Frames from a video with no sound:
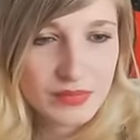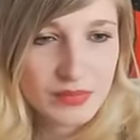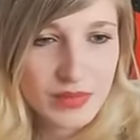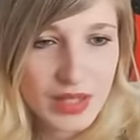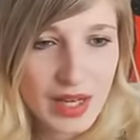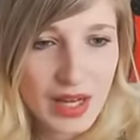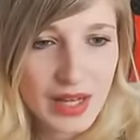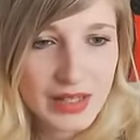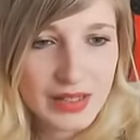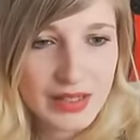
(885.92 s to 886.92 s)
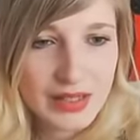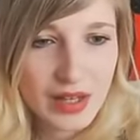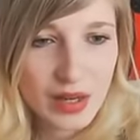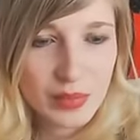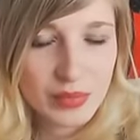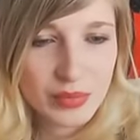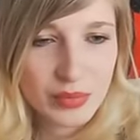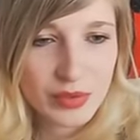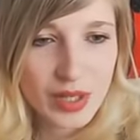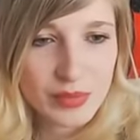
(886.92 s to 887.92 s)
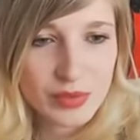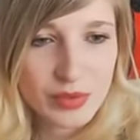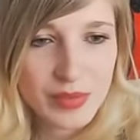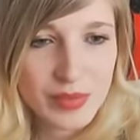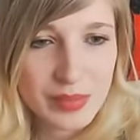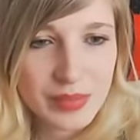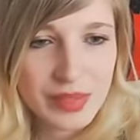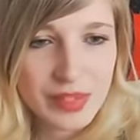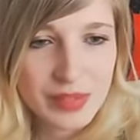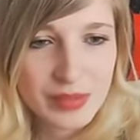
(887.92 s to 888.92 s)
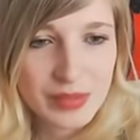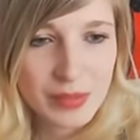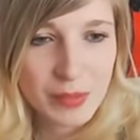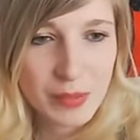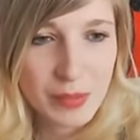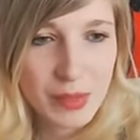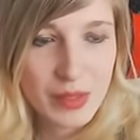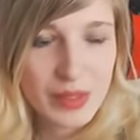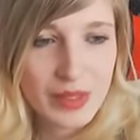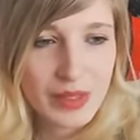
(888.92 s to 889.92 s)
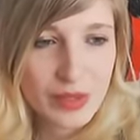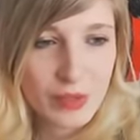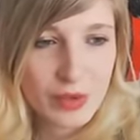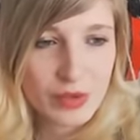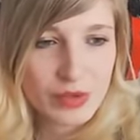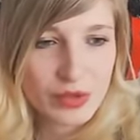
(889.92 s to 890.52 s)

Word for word: Allez, hop, on grimpe sur le canapé. Et on mange.